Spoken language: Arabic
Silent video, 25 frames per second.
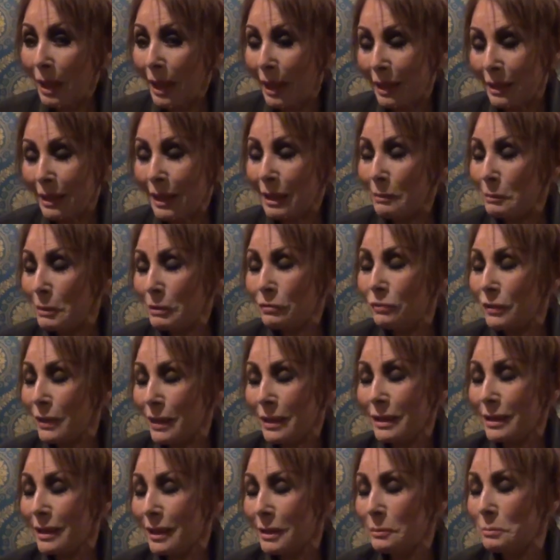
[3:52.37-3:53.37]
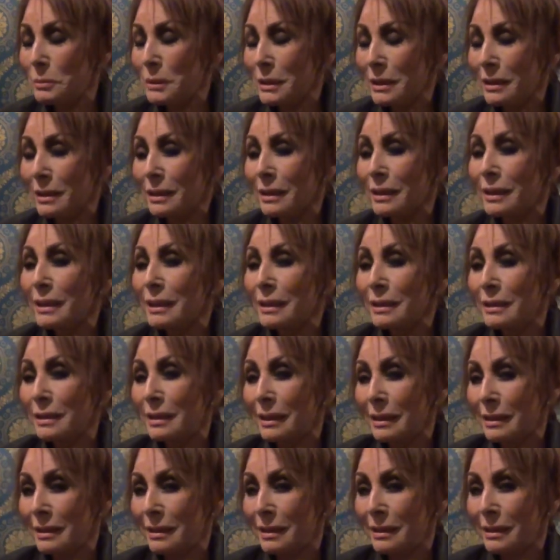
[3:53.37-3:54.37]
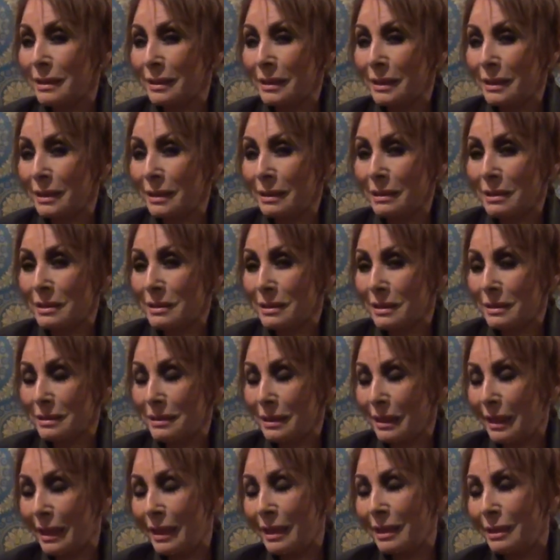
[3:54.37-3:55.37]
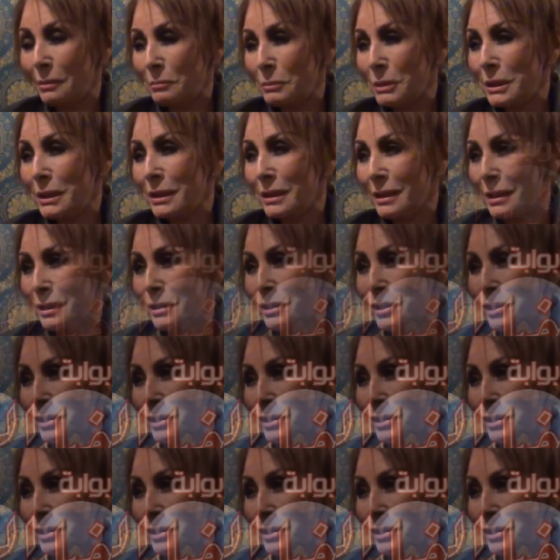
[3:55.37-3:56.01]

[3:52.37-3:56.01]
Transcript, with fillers: هيعمل فرق كبير جدا لنظرة العالم لينا إن